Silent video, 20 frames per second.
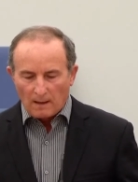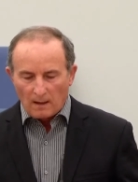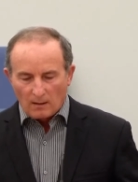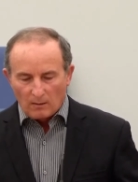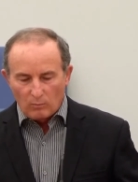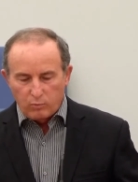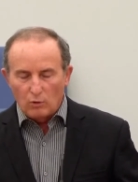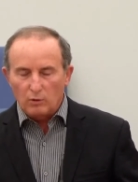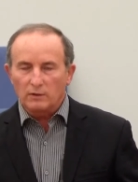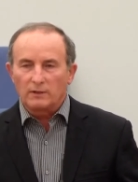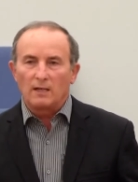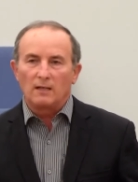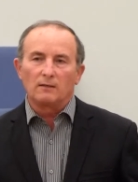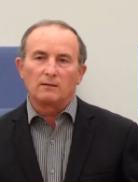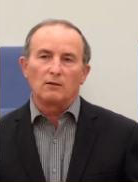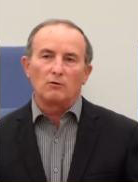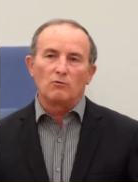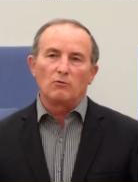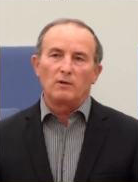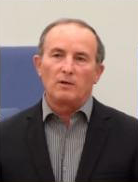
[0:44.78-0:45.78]
Бог дал
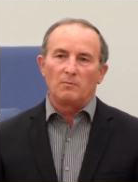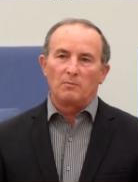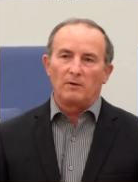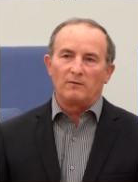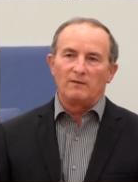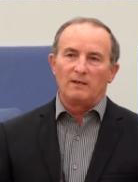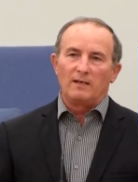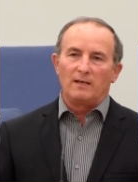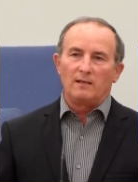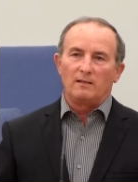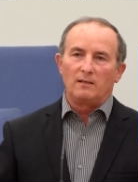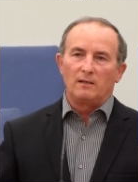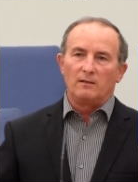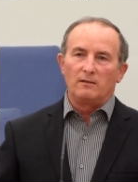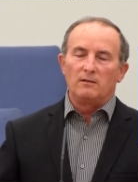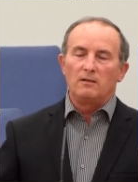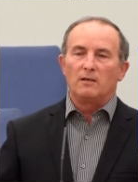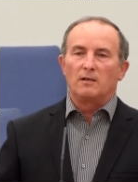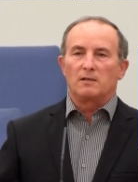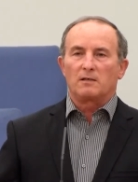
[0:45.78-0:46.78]
такое повеление –
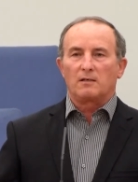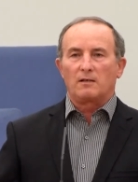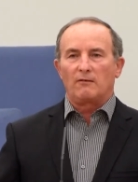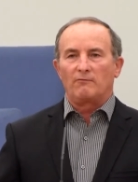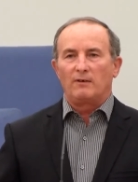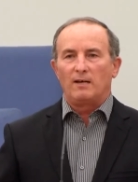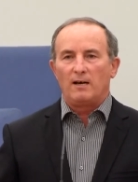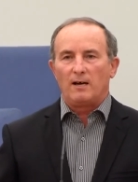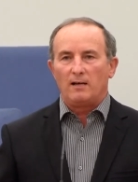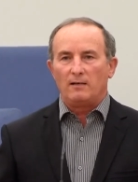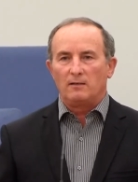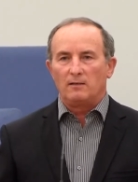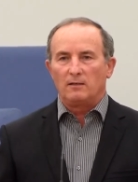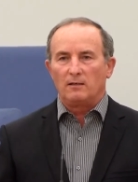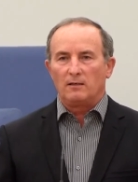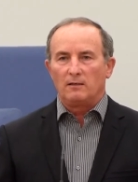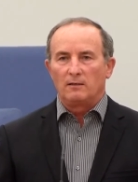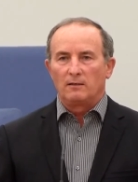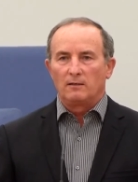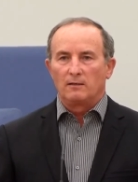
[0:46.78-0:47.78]
не
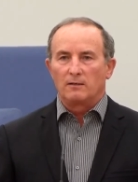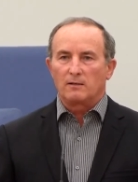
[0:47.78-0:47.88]
оставляйте